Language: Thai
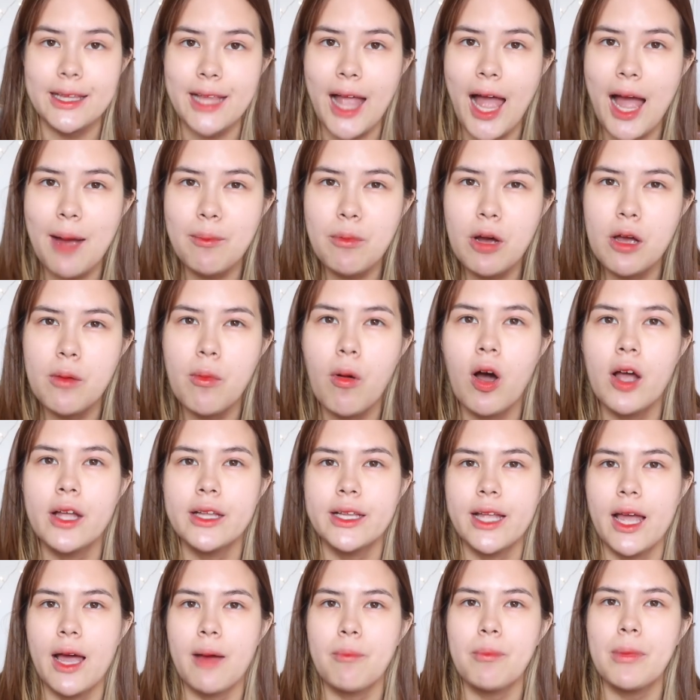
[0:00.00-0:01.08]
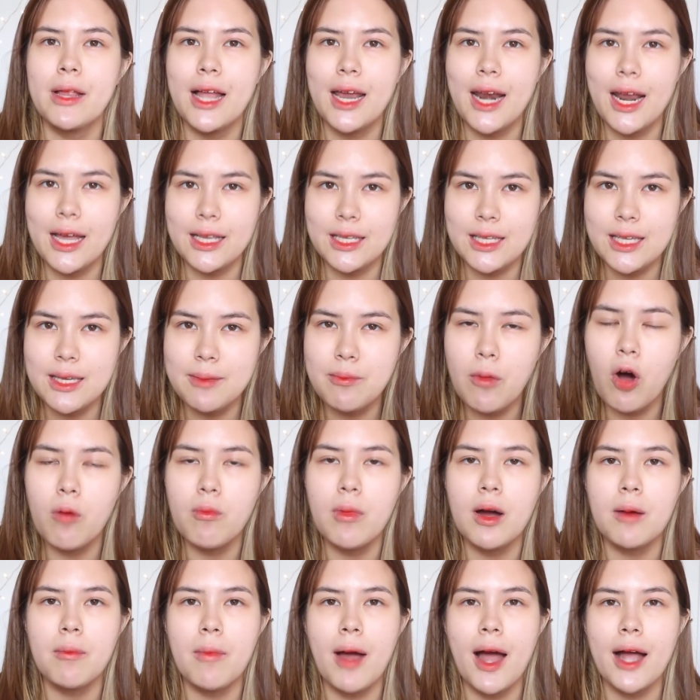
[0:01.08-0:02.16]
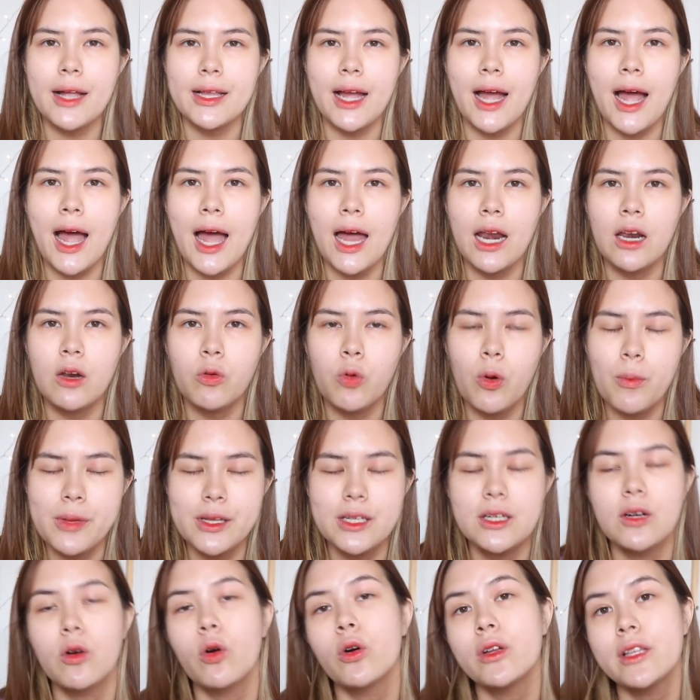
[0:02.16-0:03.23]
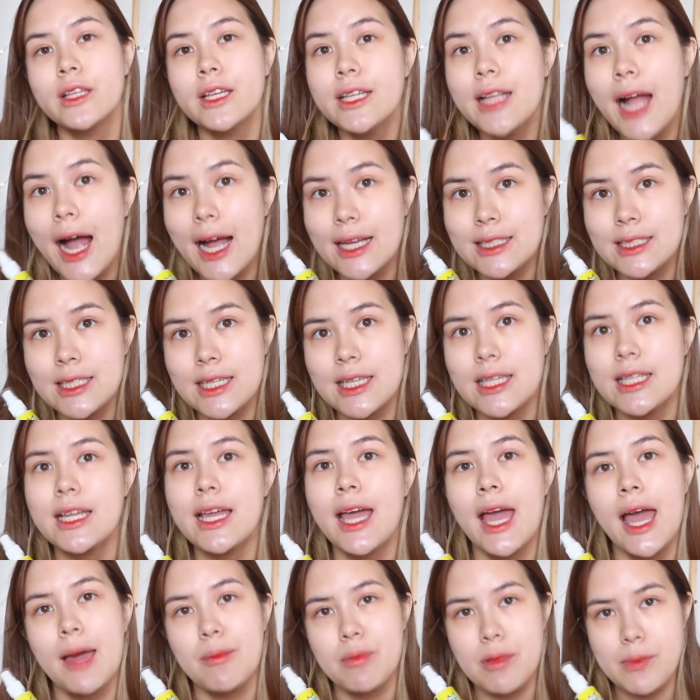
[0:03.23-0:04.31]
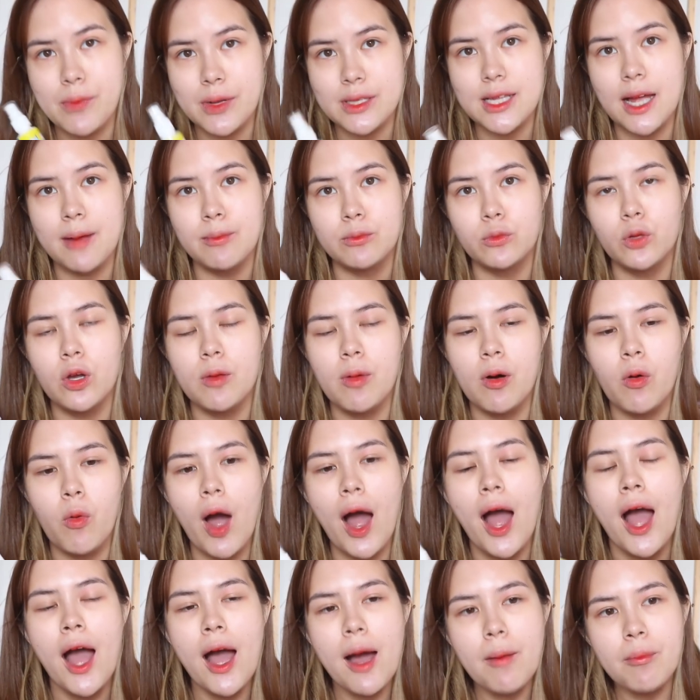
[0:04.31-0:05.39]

งหน้าบ่อยๆเนี่ยเป็นอะไรที่เหมาะมากๆนะคะรวมไปถึงคนที่ทาสกินแคร์เป็นประจำด้วยเพราะว่า